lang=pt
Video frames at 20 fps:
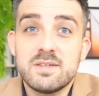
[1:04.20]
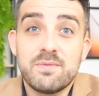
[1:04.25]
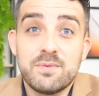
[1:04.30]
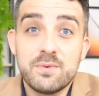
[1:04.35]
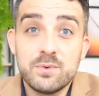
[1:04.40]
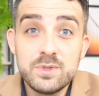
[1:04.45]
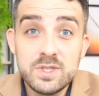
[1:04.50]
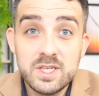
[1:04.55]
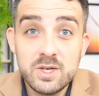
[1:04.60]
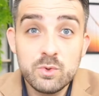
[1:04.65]

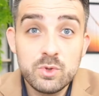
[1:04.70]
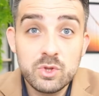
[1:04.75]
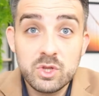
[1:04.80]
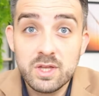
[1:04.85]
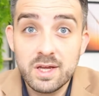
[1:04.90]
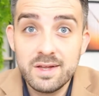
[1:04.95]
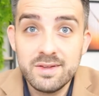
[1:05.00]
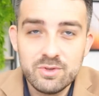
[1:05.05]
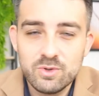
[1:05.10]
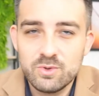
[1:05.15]
fudeu
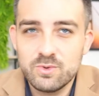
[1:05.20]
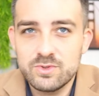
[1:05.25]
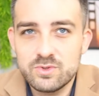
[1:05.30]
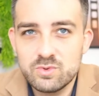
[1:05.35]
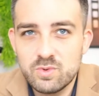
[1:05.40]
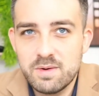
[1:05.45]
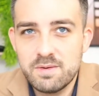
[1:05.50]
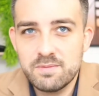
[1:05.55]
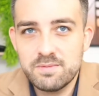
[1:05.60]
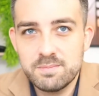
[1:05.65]
tanto com
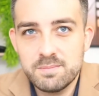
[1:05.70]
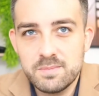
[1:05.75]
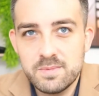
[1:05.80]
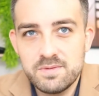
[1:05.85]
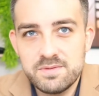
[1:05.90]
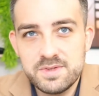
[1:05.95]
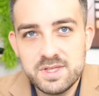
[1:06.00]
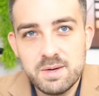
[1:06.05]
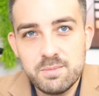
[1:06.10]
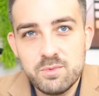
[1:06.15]
sua
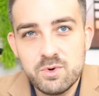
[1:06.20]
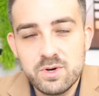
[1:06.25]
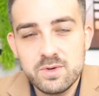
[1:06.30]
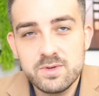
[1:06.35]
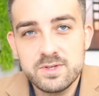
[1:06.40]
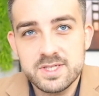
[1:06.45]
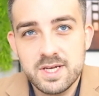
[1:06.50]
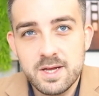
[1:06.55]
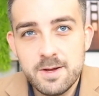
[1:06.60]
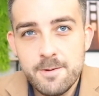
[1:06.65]
vida
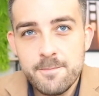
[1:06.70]
amorosa,